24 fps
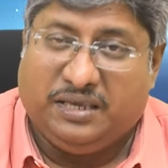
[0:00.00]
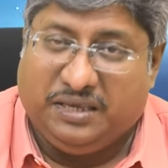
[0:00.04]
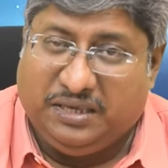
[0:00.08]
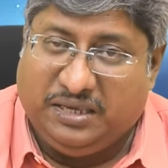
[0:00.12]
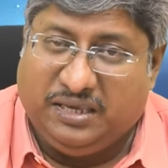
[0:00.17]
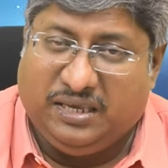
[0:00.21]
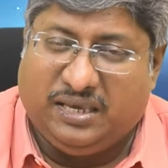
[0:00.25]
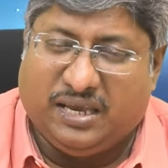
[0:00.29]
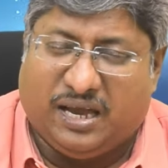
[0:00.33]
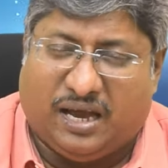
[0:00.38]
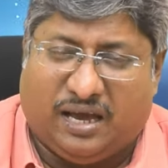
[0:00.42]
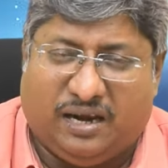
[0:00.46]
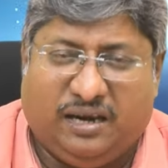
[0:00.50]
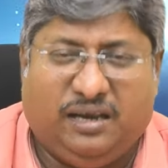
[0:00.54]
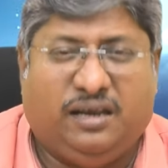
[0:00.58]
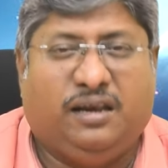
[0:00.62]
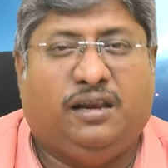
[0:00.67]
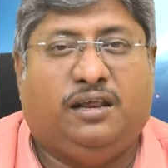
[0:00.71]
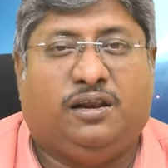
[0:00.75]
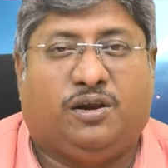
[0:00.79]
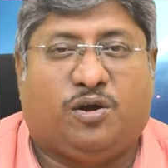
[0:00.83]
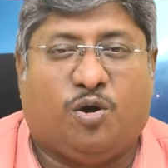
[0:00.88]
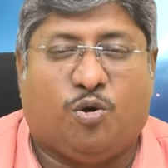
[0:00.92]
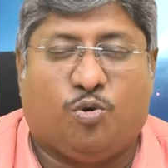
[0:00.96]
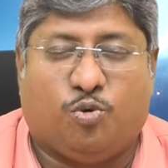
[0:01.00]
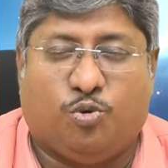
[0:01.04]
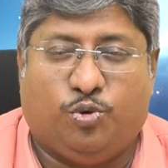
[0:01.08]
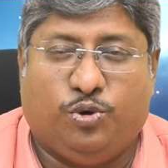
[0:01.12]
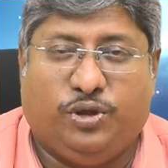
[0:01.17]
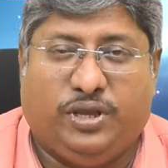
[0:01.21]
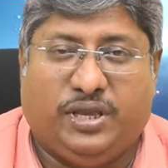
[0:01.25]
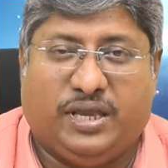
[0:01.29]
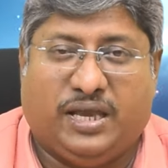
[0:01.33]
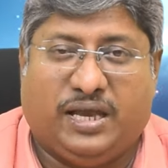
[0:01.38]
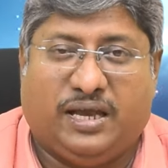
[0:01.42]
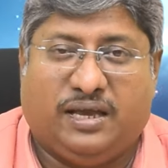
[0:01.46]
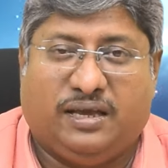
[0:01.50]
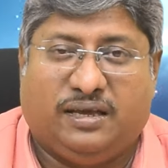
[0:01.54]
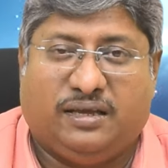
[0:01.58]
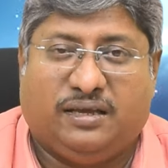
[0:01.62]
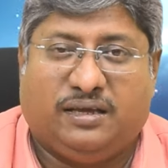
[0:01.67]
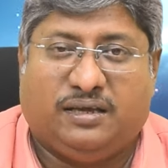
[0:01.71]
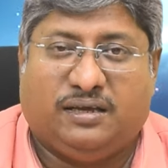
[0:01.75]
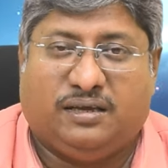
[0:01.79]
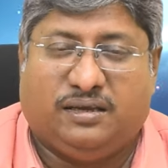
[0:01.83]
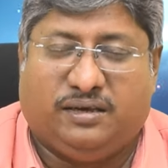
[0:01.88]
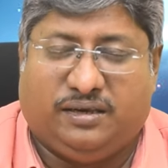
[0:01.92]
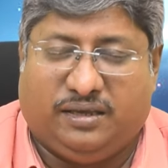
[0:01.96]
இங்கே அருகில் இருக்கக்கூடிய
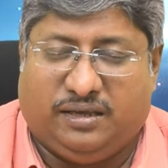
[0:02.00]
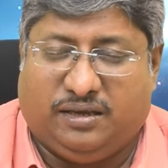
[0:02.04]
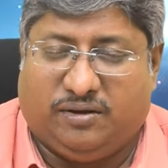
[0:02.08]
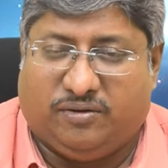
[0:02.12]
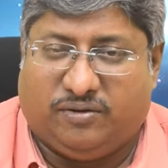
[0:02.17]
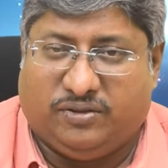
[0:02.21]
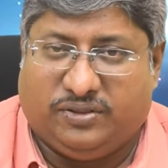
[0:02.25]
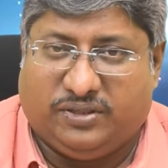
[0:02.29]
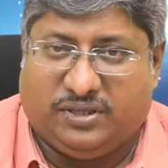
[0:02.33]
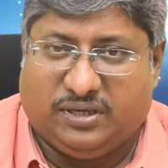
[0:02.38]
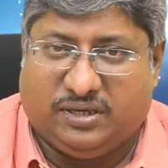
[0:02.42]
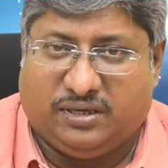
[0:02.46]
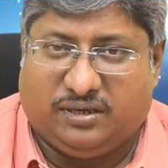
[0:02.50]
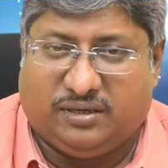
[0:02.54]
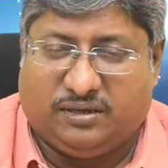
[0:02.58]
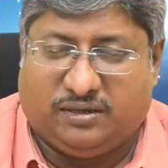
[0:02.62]
நீங்கள் வந்து